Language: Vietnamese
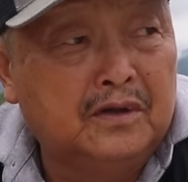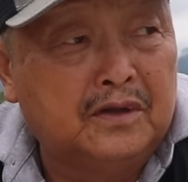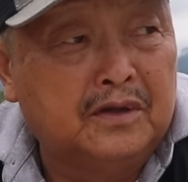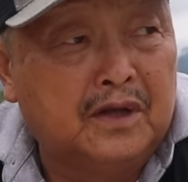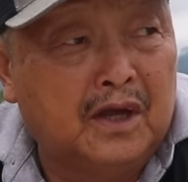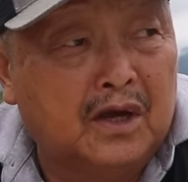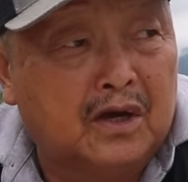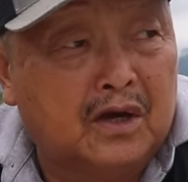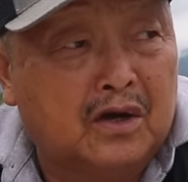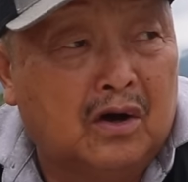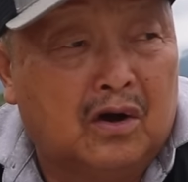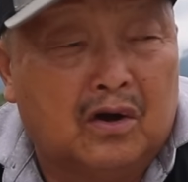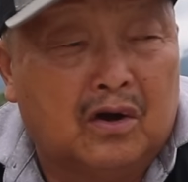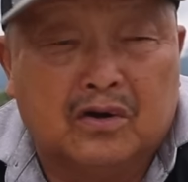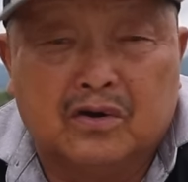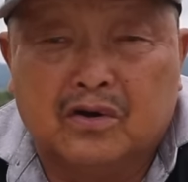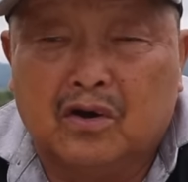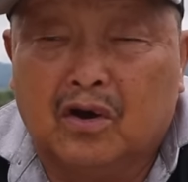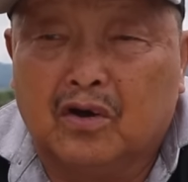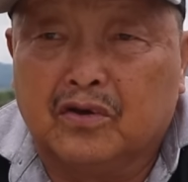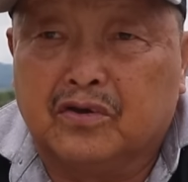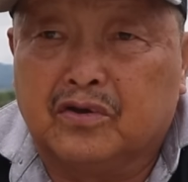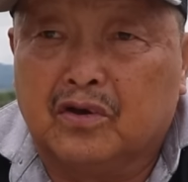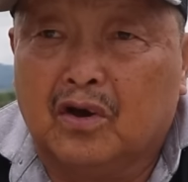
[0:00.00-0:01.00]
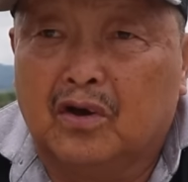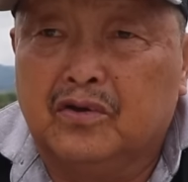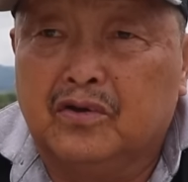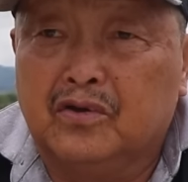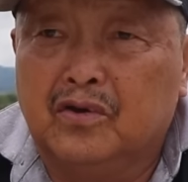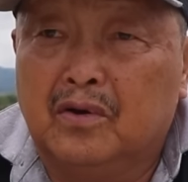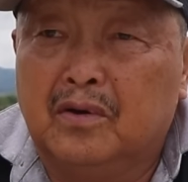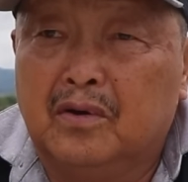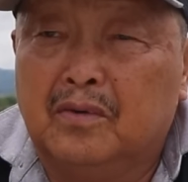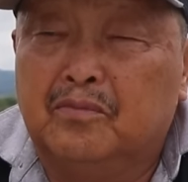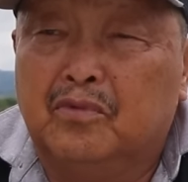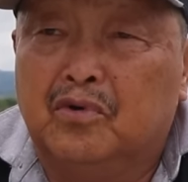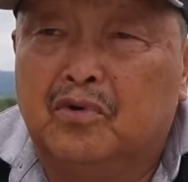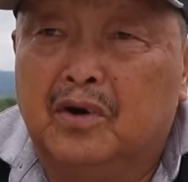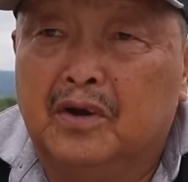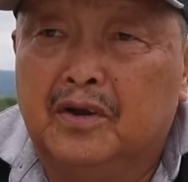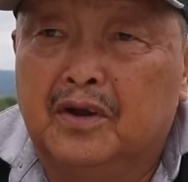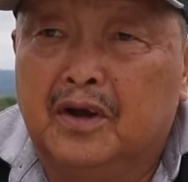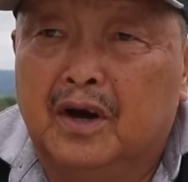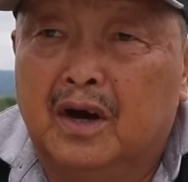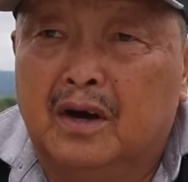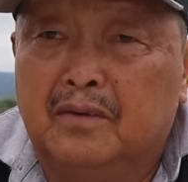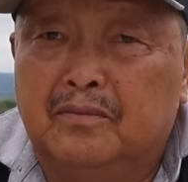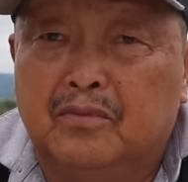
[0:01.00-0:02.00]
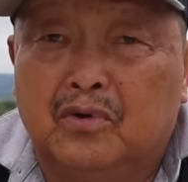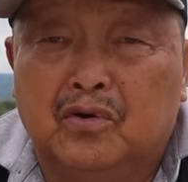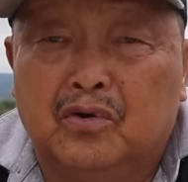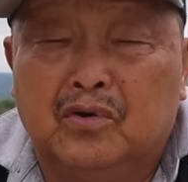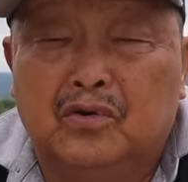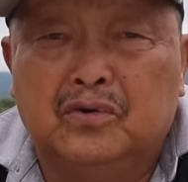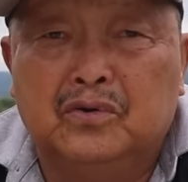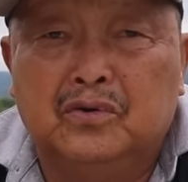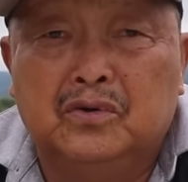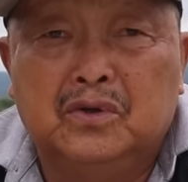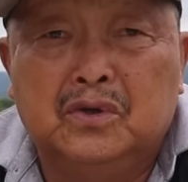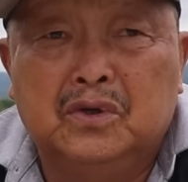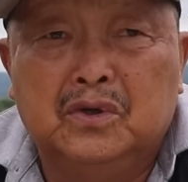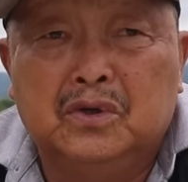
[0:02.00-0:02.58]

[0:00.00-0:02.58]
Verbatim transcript: chị còn đo cho nhớ mùa đỡ mu